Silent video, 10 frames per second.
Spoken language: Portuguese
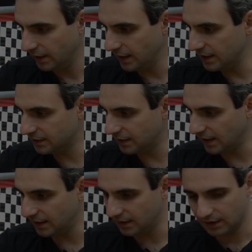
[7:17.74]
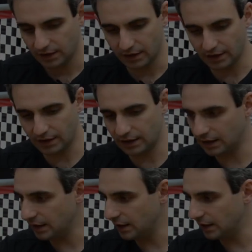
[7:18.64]
Ele tem, é,
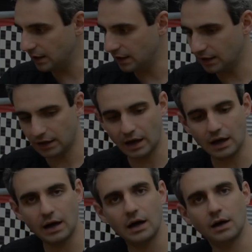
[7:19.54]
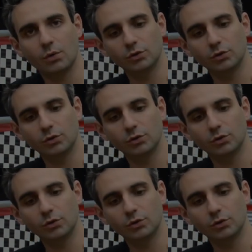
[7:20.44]
a, a,